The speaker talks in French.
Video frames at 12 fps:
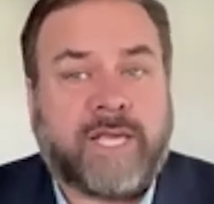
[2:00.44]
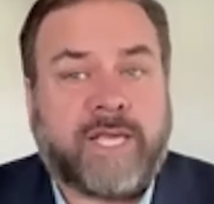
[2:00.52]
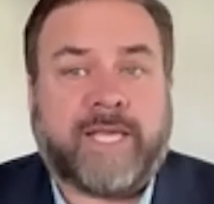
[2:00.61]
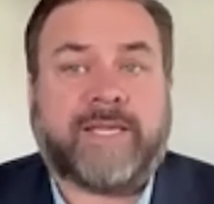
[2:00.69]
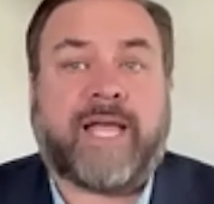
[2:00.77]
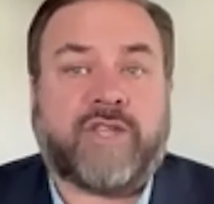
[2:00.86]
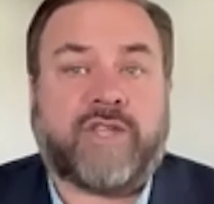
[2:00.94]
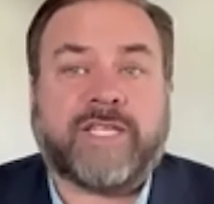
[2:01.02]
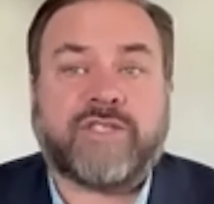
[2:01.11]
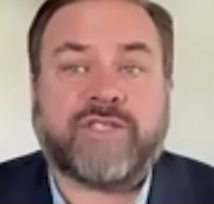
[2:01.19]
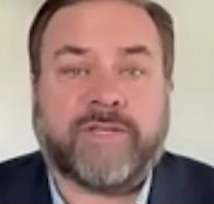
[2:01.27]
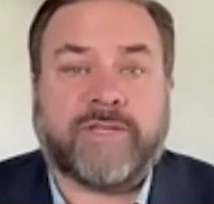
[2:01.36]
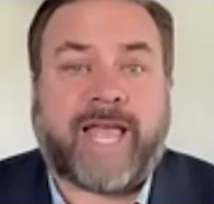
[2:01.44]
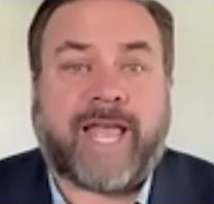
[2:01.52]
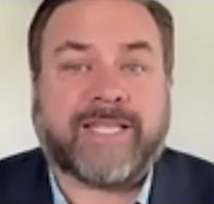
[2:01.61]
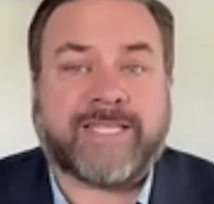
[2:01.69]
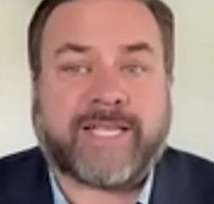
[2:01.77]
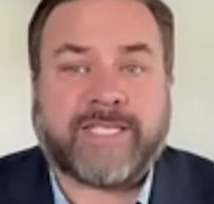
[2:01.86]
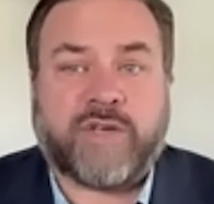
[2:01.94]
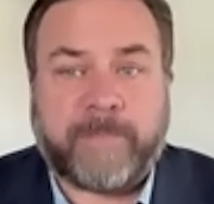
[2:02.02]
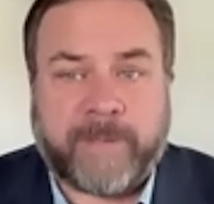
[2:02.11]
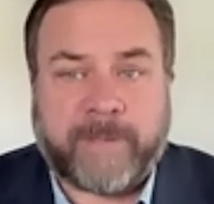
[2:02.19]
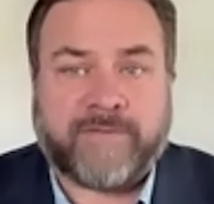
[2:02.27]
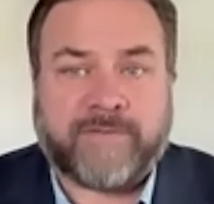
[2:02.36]
étant donné que c'est une transaction
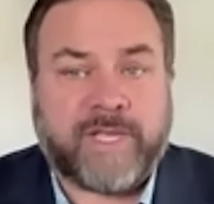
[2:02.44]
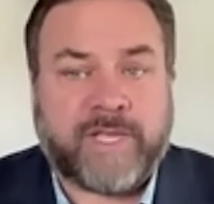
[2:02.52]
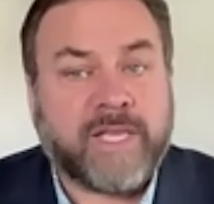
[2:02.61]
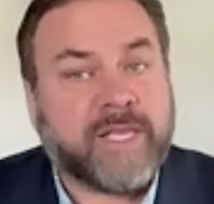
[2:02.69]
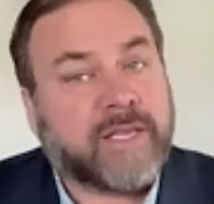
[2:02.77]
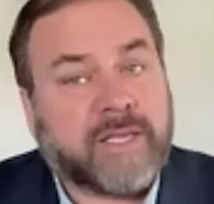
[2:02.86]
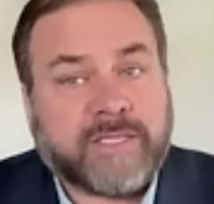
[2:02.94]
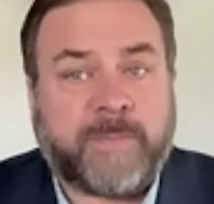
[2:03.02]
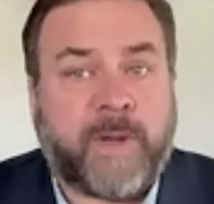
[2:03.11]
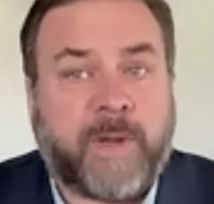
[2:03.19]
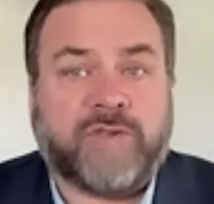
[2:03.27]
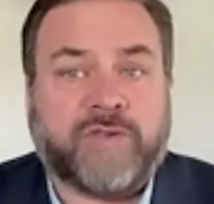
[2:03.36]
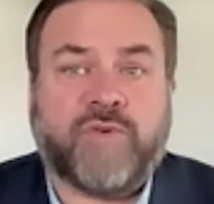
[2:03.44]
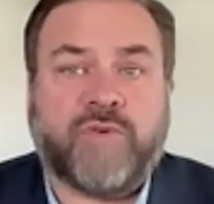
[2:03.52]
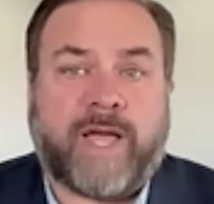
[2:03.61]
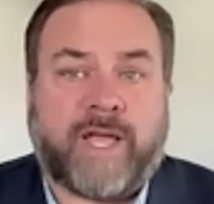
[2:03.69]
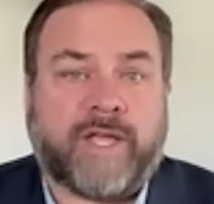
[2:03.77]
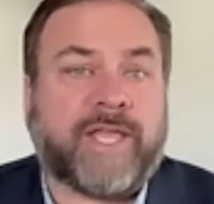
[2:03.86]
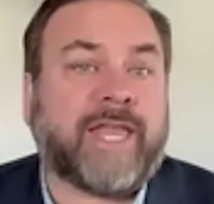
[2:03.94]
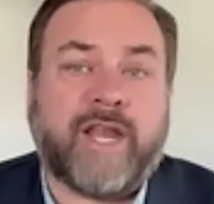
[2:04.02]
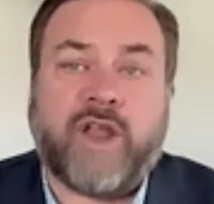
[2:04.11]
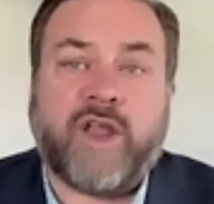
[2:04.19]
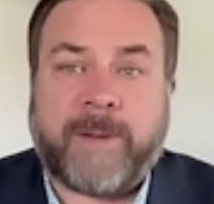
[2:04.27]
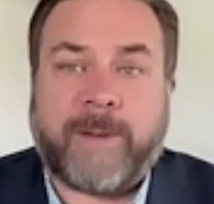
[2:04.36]
privée et ce n'est pas à nous à regarder
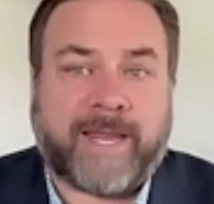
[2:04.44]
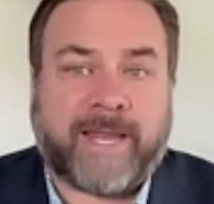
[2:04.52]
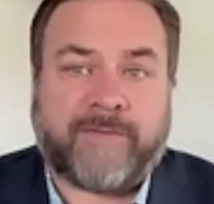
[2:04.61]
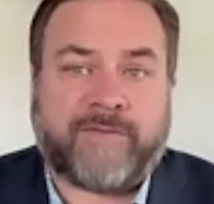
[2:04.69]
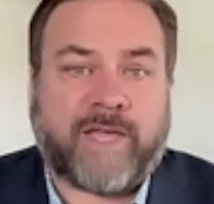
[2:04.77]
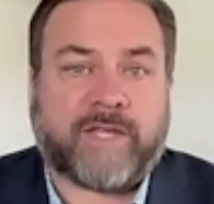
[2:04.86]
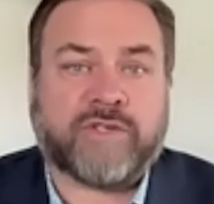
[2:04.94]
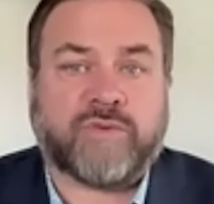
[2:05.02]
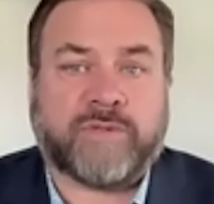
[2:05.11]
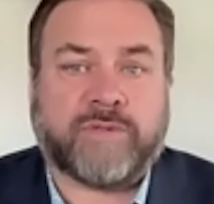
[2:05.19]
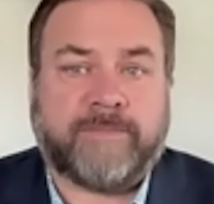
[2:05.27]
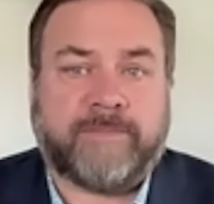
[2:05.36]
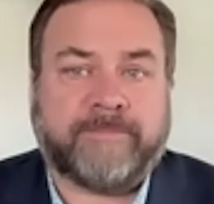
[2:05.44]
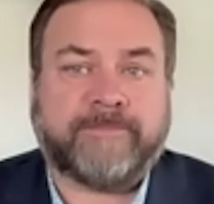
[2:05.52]
leur plan d'affaires de ce côté.